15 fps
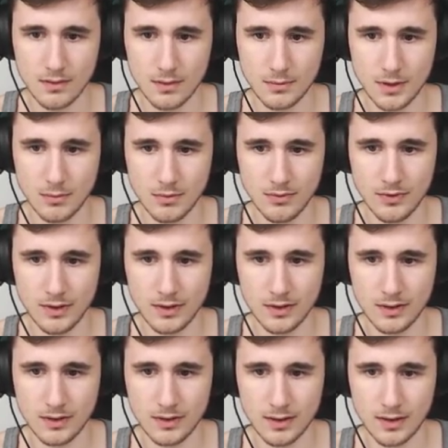Andiamo V,
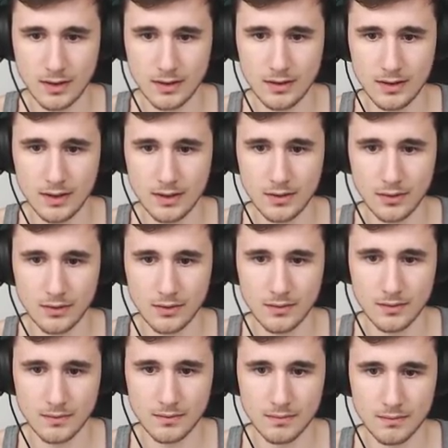sta lì dietro.
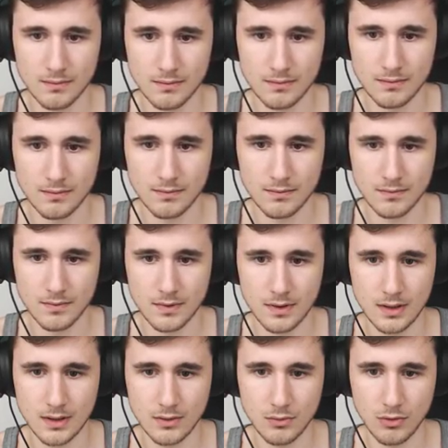
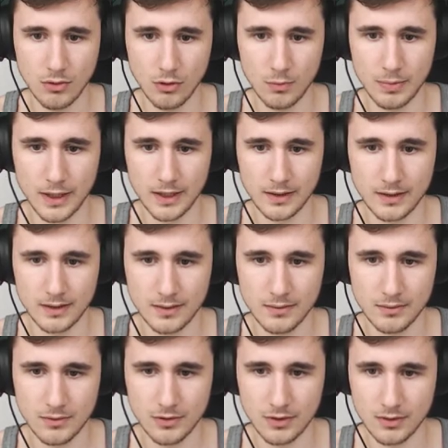Quello lo perde?
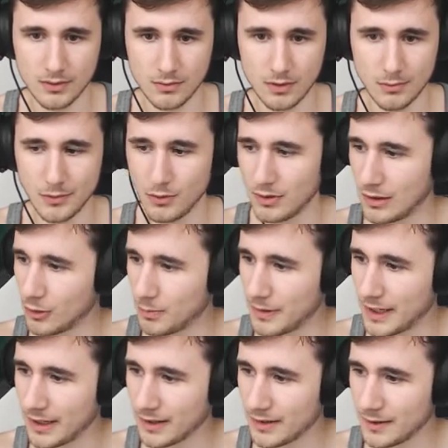Sì, quel mio lì lo
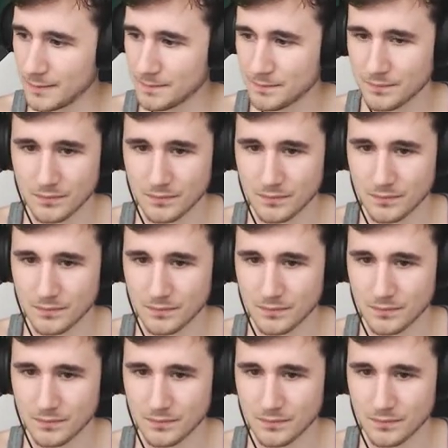perde.